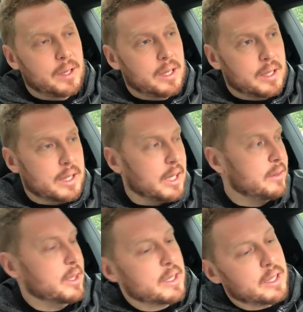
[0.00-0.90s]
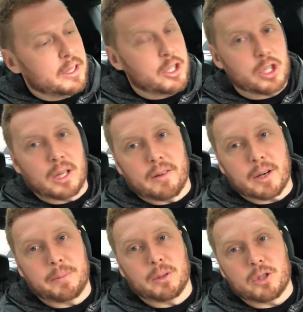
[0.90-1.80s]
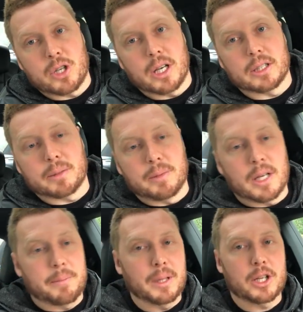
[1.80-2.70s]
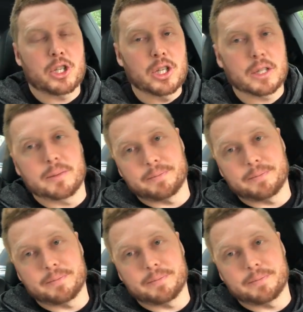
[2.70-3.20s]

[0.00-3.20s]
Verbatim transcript: Э, соответственно, этот человек получает от меня планшет.